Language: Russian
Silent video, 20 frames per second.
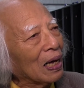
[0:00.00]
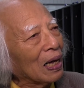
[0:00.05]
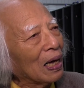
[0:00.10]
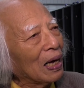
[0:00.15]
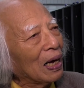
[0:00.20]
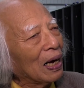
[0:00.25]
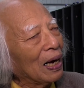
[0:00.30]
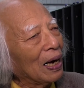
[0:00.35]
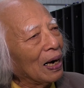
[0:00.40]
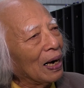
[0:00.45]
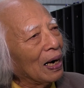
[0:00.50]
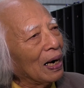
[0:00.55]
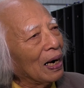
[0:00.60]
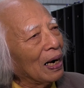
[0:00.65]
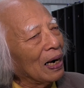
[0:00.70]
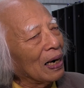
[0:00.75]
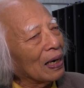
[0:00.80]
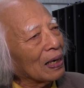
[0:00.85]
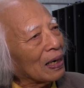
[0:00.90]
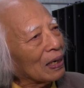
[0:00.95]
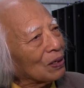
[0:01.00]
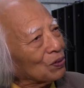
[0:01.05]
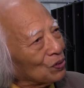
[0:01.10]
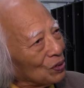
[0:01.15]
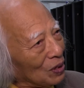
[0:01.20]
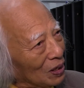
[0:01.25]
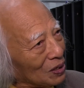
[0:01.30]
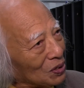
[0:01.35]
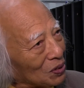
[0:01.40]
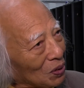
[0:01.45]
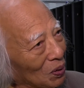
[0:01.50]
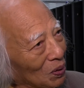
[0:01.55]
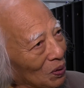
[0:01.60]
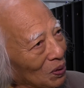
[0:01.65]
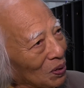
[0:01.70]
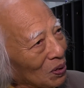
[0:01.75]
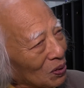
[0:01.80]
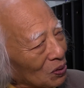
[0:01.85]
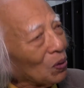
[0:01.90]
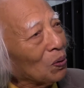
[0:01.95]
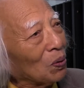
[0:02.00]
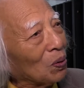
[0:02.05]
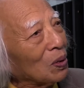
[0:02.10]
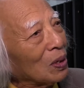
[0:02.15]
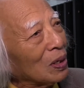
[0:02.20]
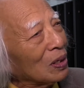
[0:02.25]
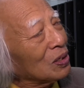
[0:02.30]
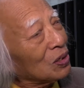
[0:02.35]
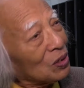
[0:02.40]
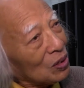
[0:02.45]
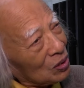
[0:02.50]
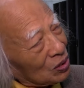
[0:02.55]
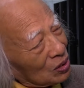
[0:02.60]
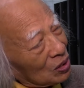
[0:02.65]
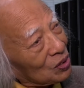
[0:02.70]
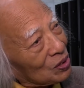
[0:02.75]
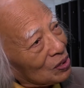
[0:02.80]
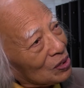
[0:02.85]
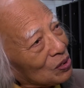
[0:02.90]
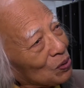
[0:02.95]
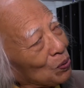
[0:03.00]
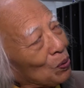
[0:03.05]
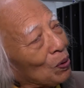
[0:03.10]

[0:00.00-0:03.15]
э, провести расчеты Э,